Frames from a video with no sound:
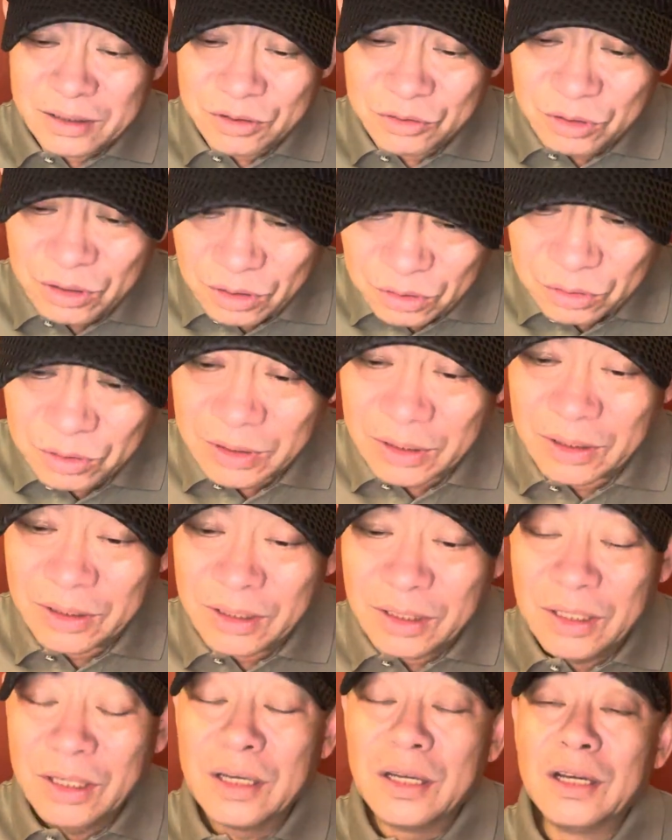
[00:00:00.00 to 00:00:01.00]
最后了，
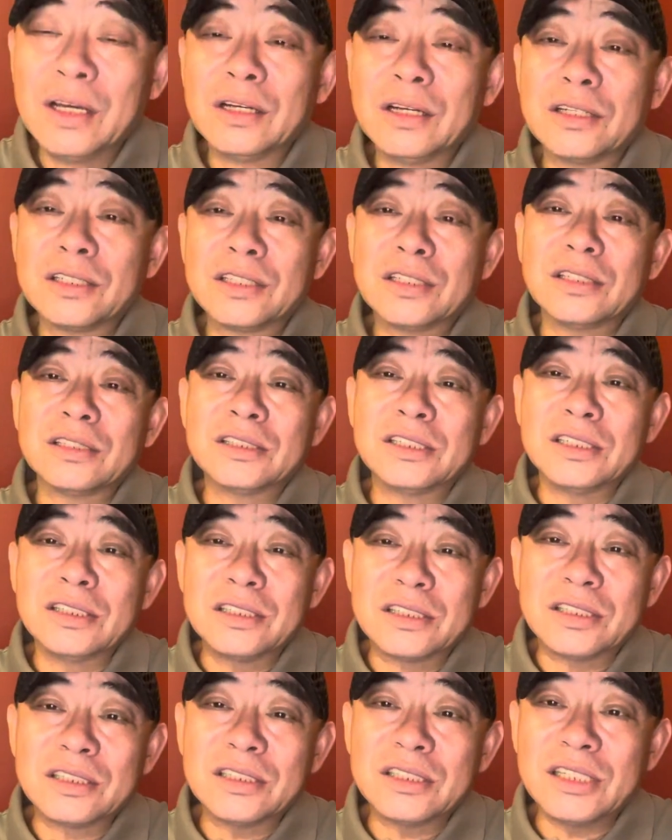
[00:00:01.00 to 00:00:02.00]
盛
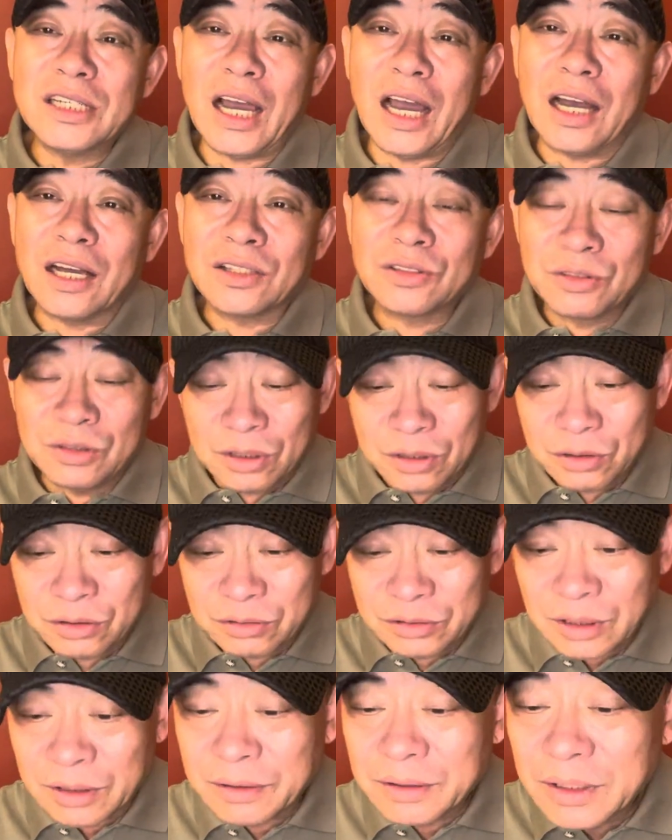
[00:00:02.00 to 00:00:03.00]
情之下，最后
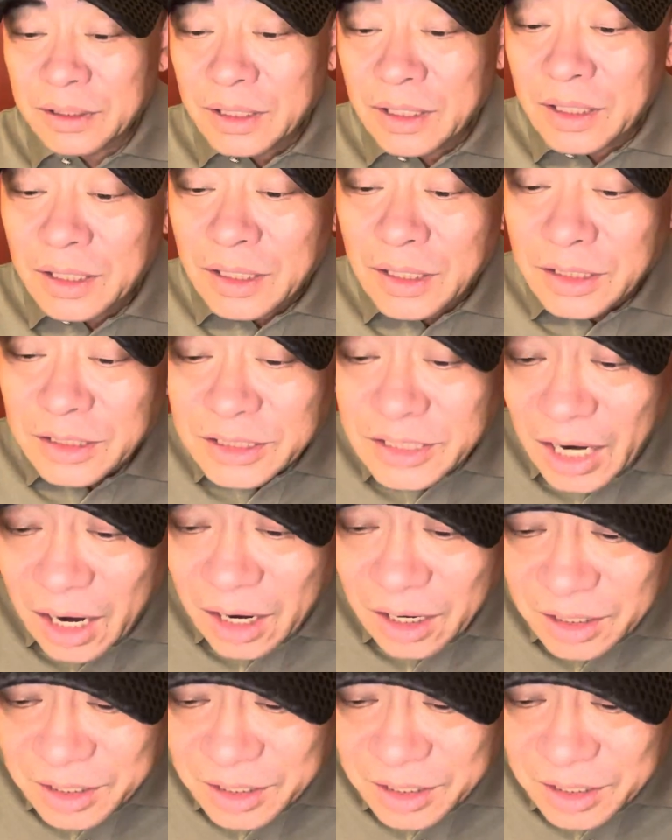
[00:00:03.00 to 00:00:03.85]
就让